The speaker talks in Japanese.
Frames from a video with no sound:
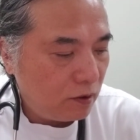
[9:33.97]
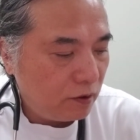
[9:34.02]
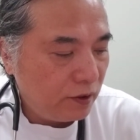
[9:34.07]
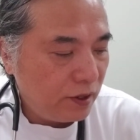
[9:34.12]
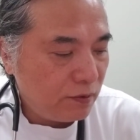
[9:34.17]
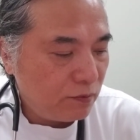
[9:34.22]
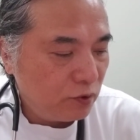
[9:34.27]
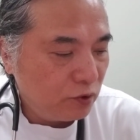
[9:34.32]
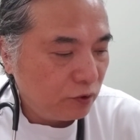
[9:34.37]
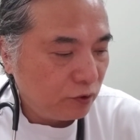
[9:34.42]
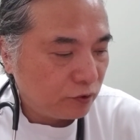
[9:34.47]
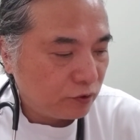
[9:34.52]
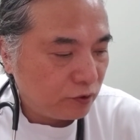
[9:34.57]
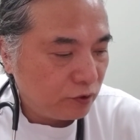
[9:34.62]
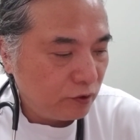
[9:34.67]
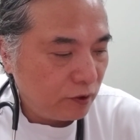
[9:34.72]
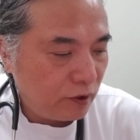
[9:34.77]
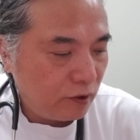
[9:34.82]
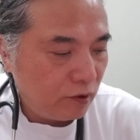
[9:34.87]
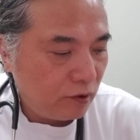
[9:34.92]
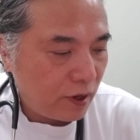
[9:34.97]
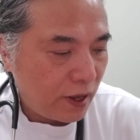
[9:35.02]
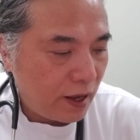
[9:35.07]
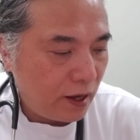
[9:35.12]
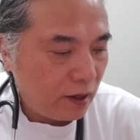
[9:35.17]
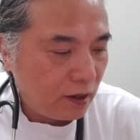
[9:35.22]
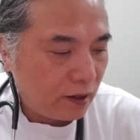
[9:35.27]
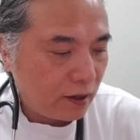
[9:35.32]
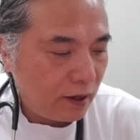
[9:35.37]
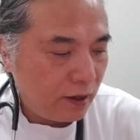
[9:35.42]
リムルス
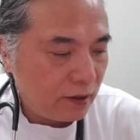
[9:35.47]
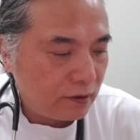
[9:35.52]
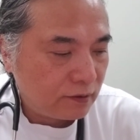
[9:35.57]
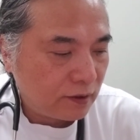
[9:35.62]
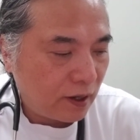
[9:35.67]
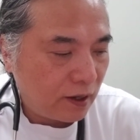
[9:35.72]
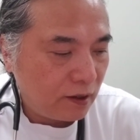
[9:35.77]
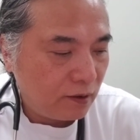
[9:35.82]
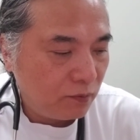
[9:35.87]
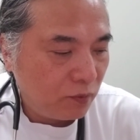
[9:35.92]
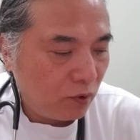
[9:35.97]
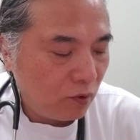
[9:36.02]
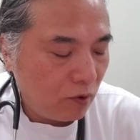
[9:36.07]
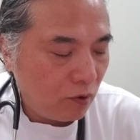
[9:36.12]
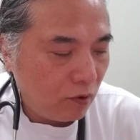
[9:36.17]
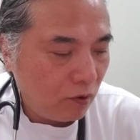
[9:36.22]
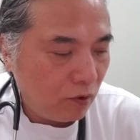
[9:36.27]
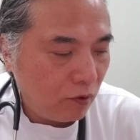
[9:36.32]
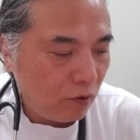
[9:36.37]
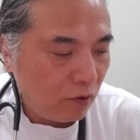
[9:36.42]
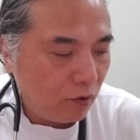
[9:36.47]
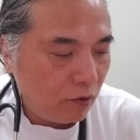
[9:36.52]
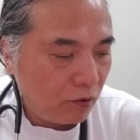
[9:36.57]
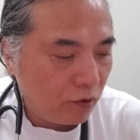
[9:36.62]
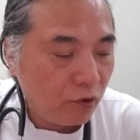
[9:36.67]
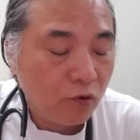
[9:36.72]
変形細胞